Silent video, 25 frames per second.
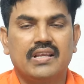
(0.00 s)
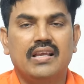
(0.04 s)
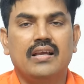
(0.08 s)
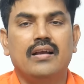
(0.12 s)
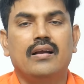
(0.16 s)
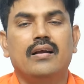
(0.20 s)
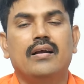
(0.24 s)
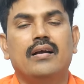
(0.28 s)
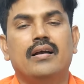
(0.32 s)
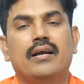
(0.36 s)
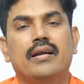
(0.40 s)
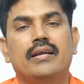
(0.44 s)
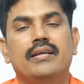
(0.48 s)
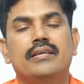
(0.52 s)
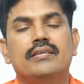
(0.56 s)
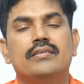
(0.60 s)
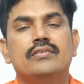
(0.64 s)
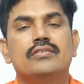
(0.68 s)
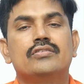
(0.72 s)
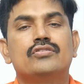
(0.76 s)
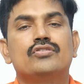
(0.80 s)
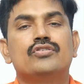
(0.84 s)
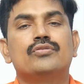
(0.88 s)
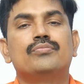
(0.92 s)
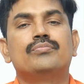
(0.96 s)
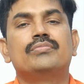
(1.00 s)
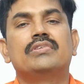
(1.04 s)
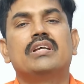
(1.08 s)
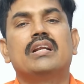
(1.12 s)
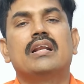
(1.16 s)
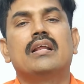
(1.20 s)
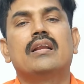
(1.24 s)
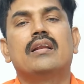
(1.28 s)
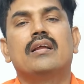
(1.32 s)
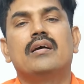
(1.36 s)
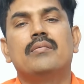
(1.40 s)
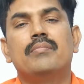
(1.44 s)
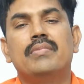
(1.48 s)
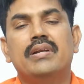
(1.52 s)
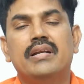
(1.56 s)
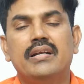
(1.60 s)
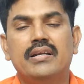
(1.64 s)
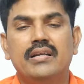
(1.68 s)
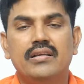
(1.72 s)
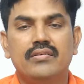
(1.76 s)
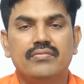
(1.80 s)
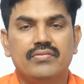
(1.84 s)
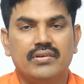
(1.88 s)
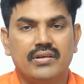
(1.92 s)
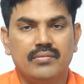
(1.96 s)
యా హాయ్ సుందర
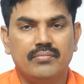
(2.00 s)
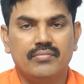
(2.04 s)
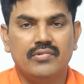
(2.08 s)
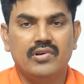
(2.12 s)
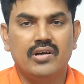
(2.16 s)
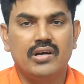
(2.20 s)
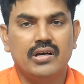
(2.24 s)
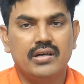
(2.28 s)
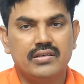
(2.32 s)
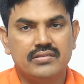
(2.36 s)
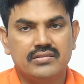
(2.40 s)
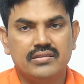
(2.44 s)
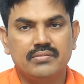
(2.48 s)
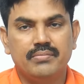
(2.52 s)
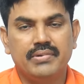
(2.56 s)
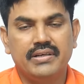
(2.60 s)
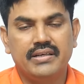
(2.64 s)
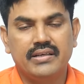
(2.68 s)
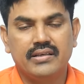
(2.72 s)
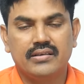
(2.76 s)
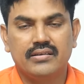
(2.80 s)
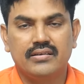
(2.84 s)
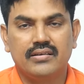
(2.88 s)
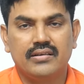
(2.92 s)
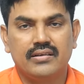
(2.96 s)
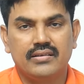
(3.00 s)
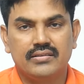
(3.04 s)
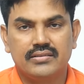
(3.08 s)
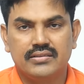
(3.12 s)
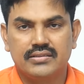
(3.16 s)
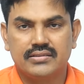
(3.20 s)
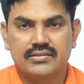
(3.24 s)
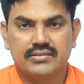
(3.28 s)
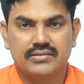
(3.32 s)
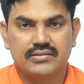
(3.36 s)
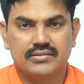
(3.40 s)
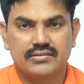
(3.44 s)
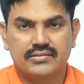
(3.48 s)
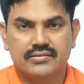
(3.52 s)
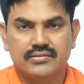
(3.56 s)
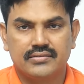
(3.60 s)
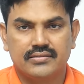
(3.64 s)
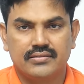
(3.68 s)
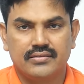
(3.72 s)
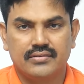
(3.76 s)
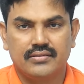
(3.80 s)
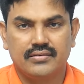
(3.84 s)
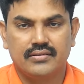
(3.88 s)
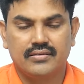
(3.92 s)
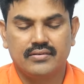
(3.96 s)
రామిరెడ్డి ఫ్రమ్ ఆర్సీపీ టెక్నాలజీస్
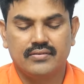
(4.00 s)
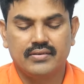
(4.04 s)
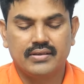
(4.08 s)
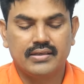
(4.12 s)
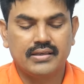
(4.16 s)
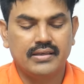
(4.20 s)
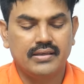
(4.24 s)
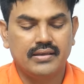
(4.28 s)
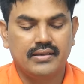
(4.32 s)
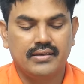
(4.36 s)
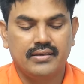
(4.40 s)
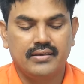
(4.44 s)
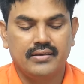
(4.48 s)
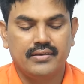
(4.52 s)
ఓకే